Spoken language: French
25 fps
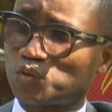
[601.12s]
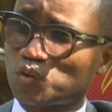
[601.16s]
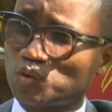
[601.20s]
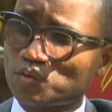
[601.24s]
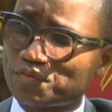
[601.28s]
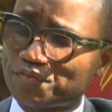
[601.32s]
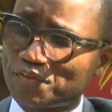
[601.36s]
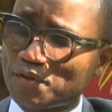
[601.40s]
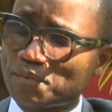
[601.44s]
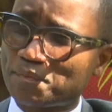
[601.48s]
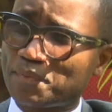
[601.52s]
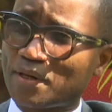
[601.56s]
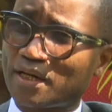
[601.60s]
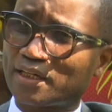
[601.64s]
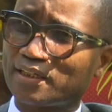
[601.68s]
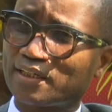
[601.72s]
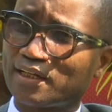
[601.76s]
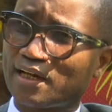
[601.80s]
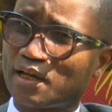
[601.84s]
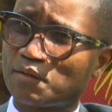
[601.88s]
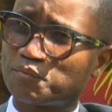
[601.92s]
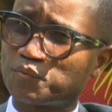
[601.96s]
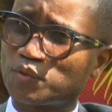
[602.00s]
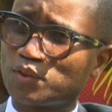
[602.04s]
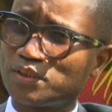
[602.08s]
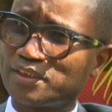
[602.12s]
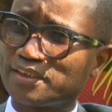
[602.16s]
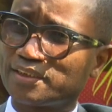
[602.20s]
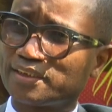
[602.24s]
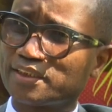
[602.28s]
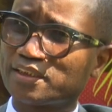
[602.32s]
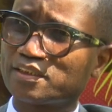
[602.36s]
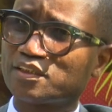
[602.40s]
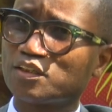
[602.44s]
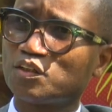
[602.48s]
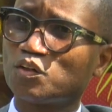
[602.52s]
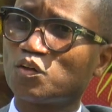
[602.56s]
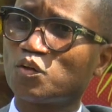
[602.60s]
on ne fait pas de la
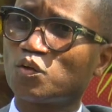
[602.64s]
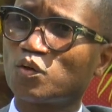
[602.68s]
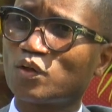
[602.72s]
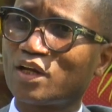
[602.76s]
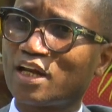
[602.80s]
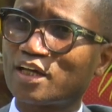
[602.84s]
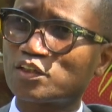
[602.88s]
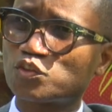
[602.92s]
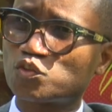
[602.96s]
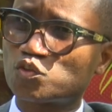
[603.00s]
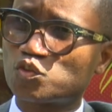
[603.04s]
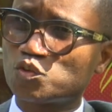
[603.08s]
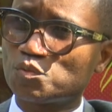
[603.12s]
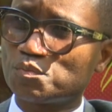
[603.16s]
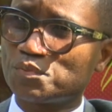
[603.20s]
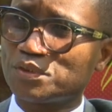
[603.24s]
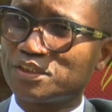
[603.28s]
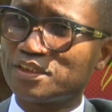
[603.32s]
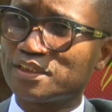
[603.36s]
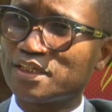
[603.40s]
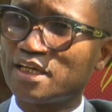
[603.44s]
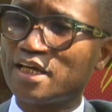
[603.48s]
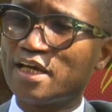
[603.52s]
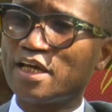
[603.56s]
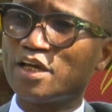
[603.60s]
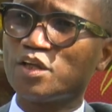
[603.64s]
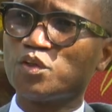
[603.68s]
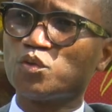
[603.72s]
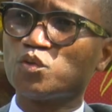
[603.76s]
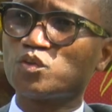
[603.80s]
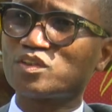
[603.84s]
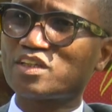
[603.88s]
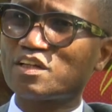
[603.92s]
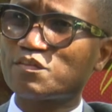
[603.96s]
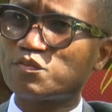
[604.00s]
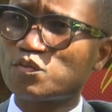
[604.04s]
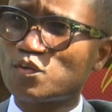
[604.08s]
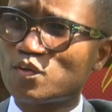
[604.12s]
politique, on la subit. Nous
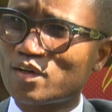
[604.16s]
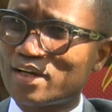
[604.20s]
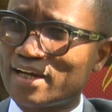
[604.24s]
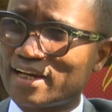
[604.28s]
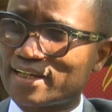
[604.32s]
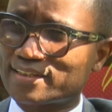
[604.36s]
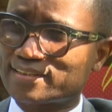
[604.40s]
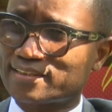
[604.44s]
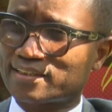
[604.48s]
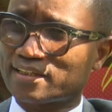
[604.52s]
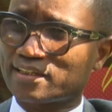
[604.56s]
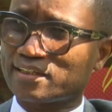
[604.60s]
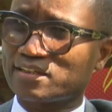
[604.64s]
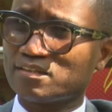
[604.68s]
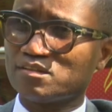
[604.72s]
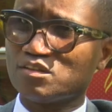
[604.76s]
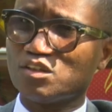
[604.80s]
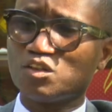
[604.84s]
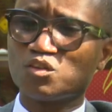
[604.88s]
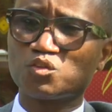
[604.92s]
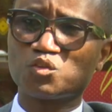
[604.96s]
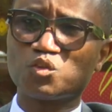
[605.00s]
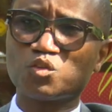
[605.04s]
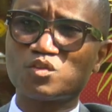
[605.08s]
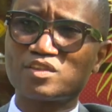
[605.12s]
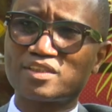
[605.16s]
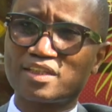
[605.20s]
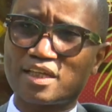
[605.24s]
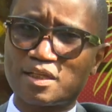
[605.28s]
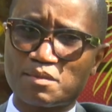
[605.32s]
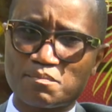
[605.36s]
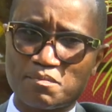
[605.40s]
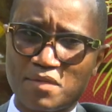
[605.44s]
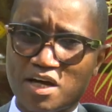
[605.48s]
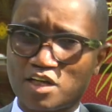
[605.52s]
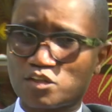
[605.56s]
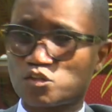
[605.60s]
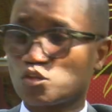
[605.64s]
avons laissé toute cette
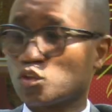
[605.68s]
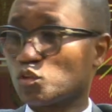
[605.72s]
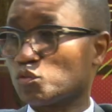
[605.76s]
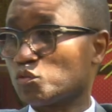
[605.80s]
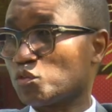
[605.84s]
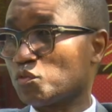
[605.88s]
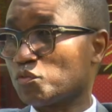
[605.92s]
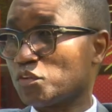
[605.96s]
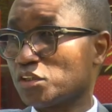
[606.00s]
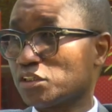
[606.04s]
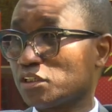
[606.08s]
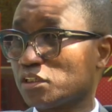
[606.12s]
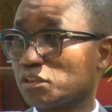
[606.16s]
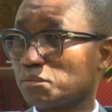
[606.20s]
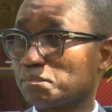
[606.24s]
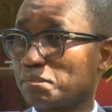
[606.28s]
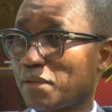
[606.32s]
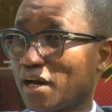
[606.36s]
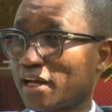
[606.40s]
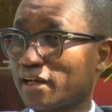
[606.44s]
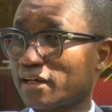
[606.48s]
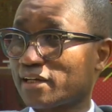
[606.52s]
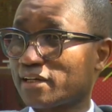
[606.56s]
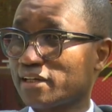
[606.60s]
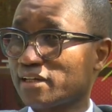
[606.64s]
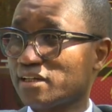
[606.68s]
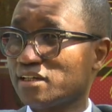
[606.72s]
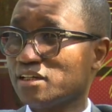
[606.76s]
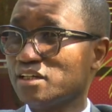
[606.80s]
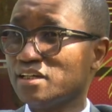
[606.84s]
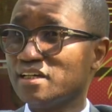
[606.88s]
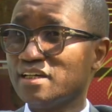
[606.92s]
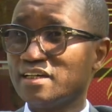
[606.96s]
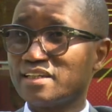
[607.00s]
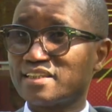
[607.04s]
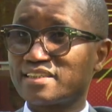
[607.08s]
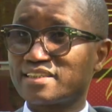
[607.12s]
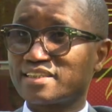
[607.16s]
masse dont vous venez de parler
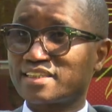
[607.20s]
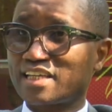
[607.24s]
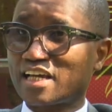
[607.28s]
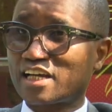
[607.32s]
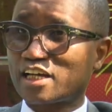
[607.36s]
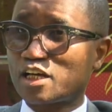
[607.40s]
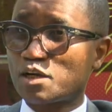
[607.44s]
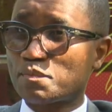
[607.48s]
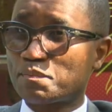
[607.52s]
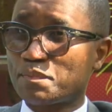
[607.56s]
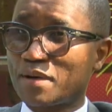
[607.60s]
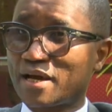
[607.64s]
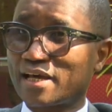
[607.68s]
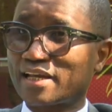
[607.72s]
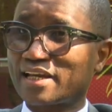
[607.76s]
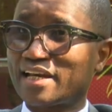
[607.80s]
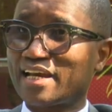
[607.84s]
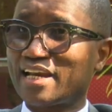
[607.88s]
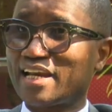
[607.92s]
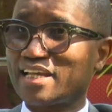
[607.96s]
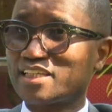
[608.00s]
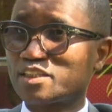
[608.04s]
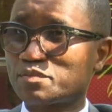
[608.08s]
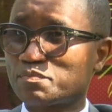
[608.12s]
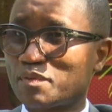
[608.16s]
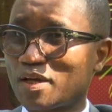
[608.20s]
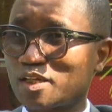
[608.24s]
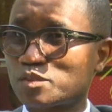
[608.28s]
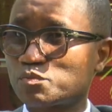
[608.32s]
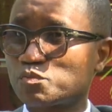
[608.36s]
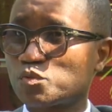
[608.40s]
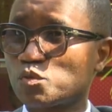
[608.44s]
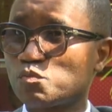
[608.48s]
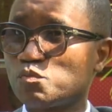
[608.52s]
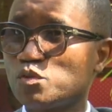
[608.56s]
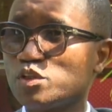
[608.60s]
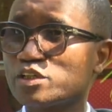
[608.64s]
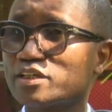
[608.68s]
s'accaparer l'espace
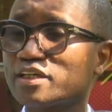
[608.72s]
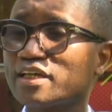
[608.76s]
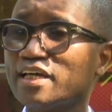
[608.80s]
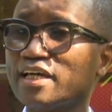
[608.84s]
public